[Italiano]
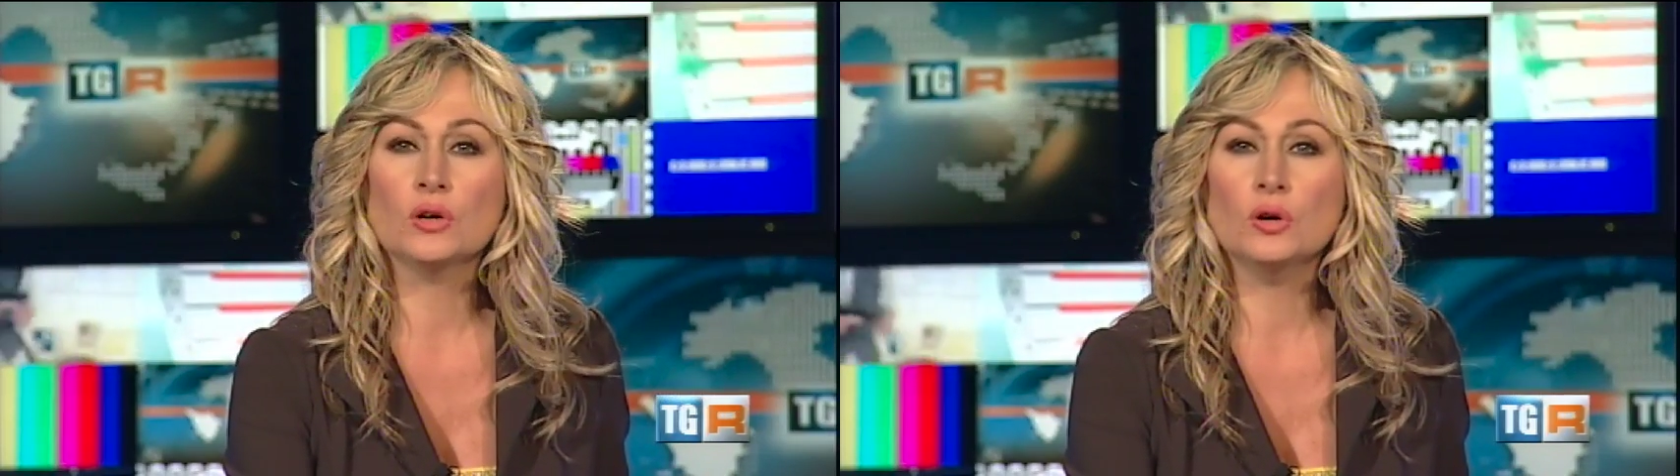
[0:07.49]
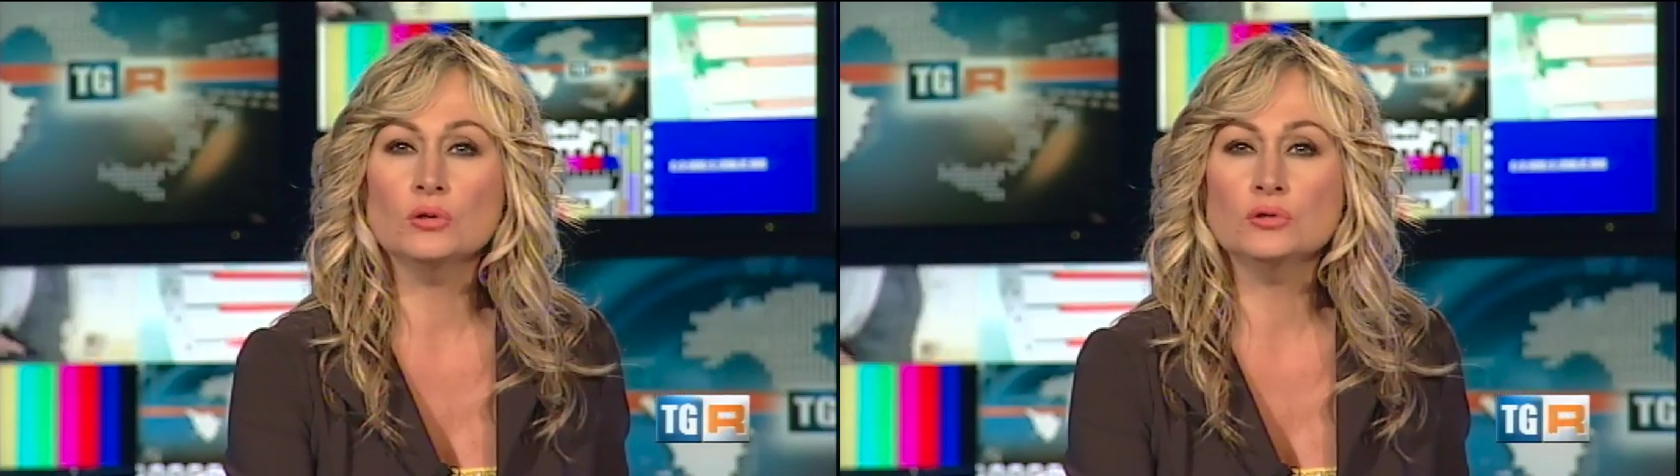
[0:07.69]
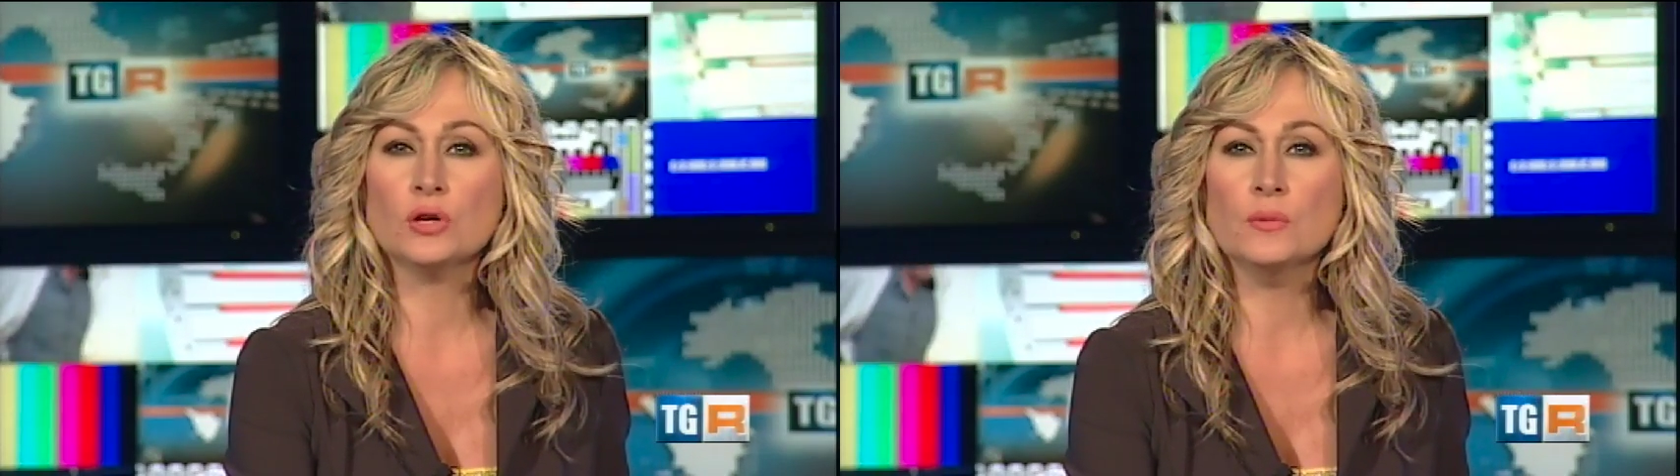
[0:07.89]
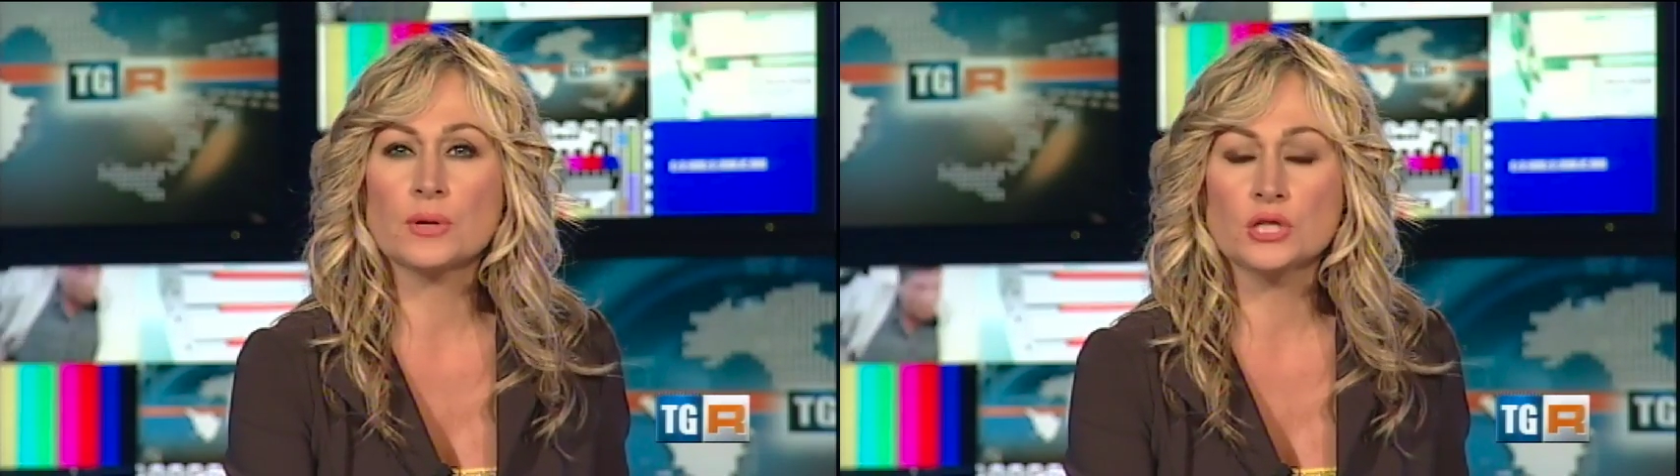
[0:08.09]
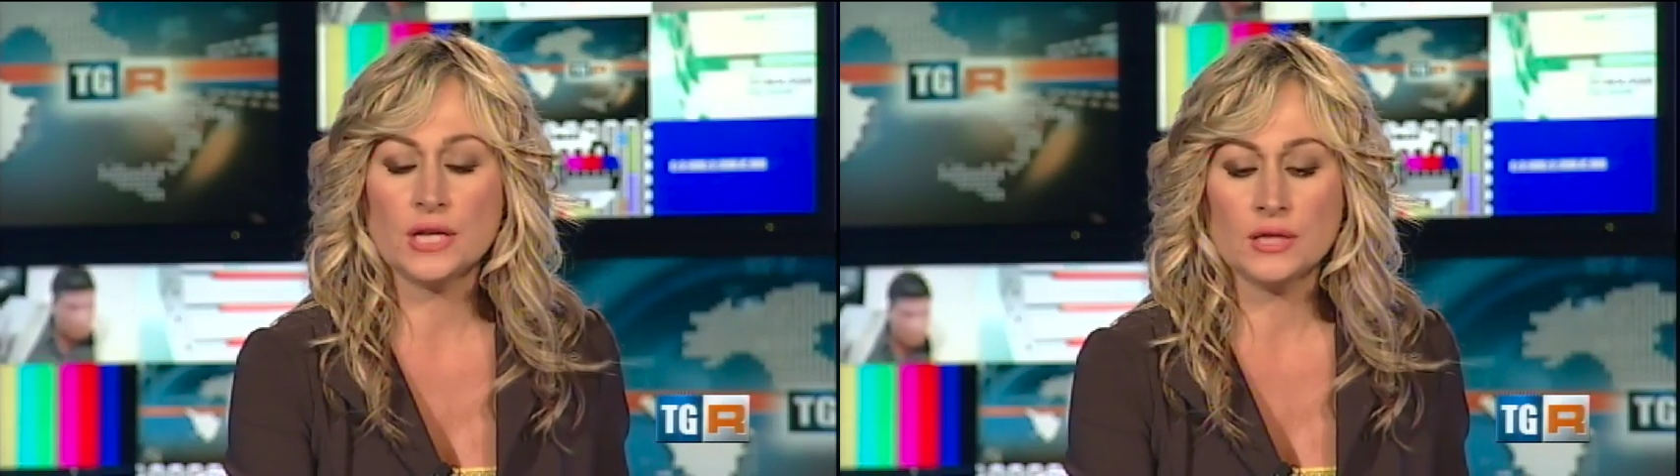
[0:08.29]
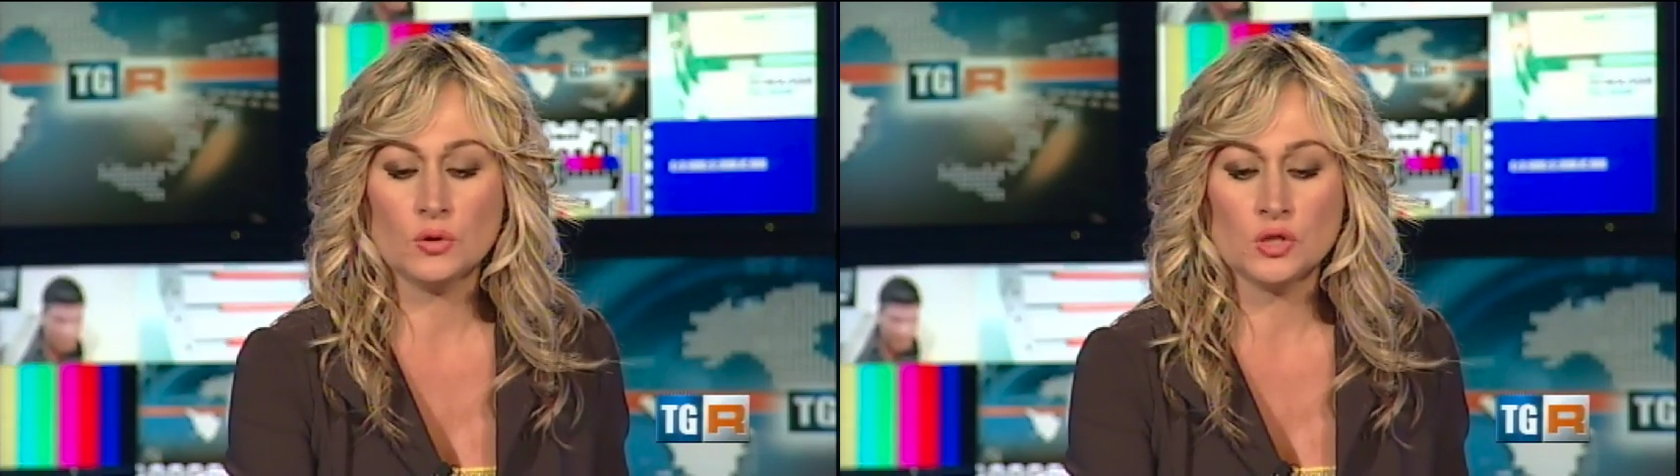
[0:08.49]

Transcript: contro il progetto